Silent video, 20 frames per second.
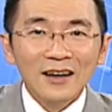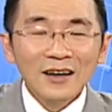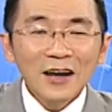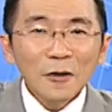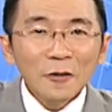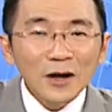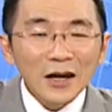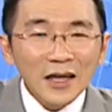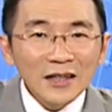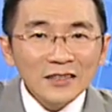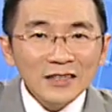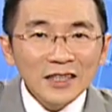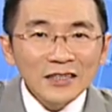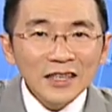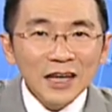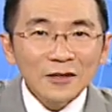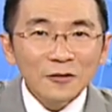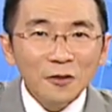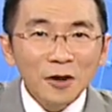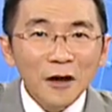那我呢？接
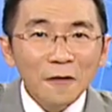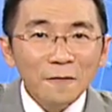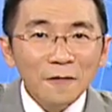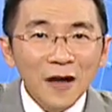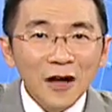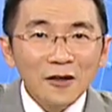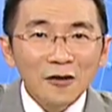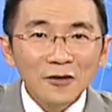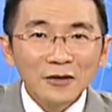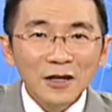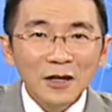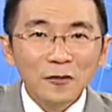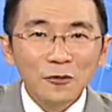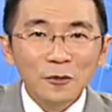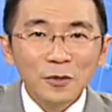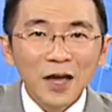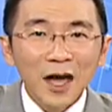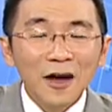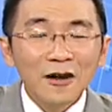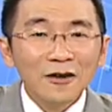下来所要放空的
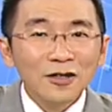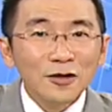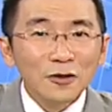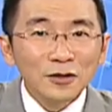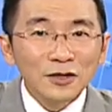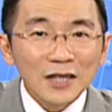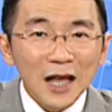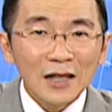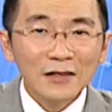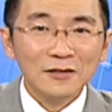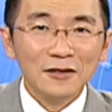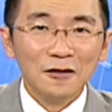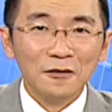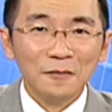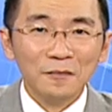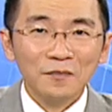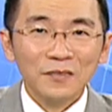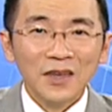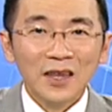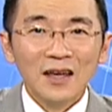股票有三种，
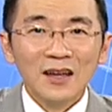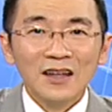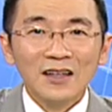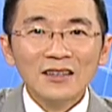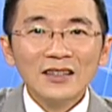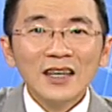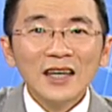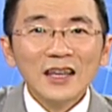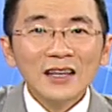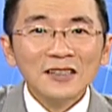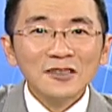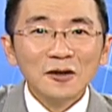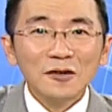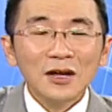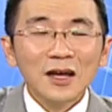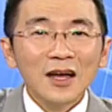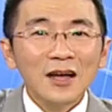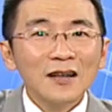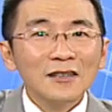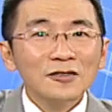第一
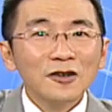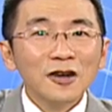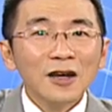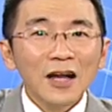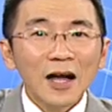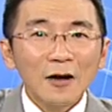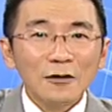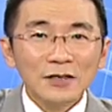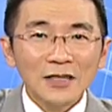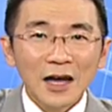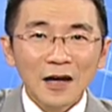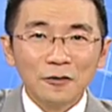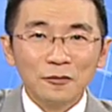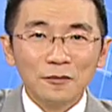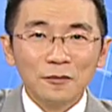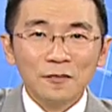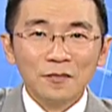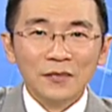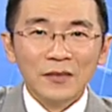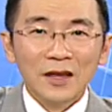种呢叫做高价股。